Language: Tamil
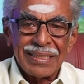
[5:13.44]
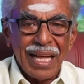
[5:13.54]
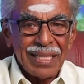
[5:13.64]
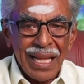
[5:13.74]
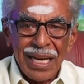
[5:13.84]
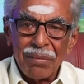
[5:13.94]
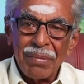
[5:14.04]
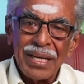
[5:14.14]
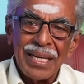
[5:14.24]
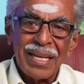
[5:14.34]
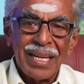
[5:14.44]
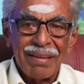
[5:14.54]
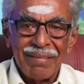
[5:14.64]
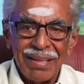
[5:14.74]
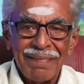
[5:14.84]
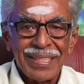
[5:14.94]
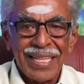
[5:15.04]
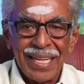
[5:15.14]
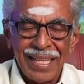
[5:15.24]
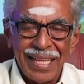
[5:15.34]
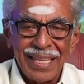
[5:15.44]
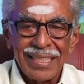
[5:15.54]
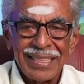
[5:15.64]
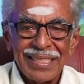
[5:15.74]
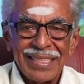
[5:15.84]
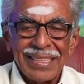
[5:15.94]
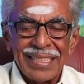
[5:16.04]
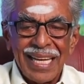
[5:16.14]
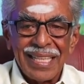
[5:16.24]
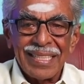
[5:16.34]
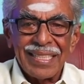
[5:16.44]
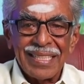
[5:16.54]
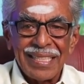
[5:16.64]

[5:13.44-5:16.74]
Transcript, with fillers: சாதாரணமாக எல்லார் லெவல்லையும் வந்துடுறதான் அது